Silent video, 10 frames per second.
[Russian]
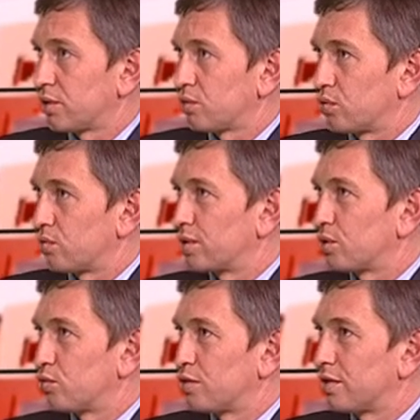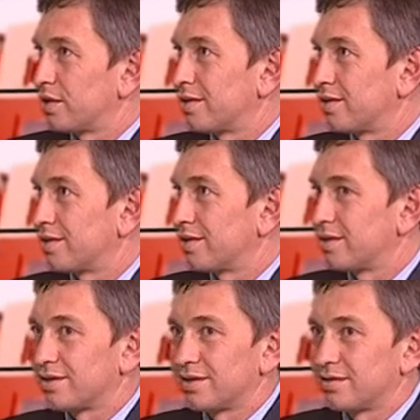которые у нас сегодня
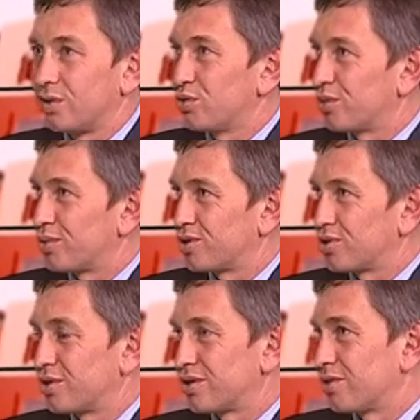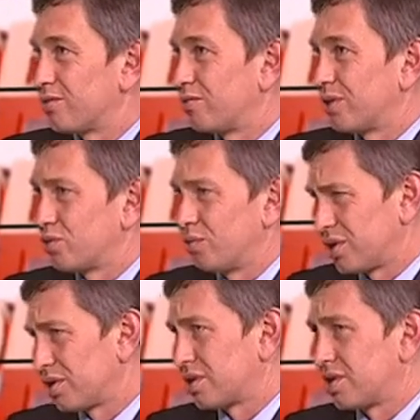и с валютой происходят, и в
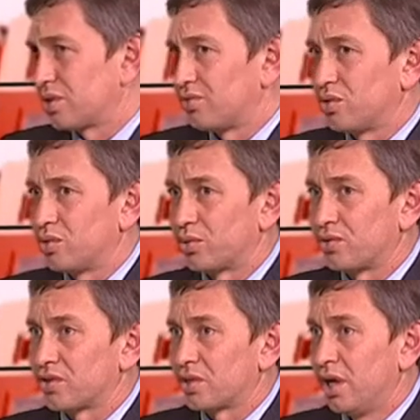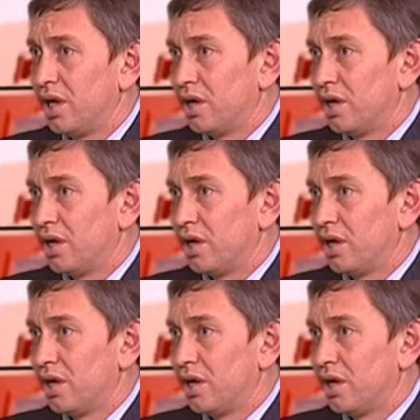экономике достаточно все непросто.